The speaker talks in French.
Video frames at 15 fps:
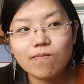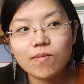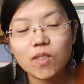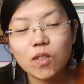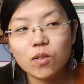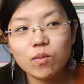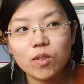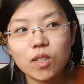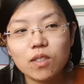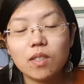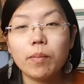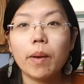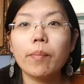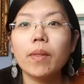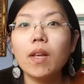Non, je ne sais
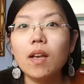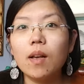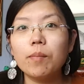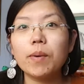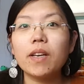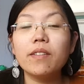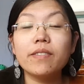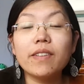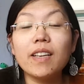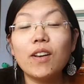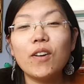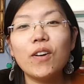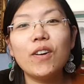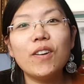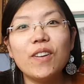pas. Bref,
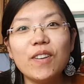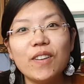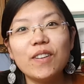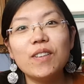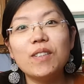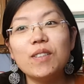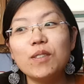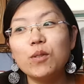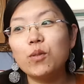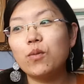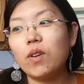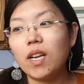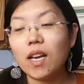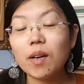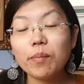euh, donc
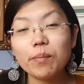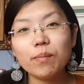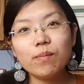voilà.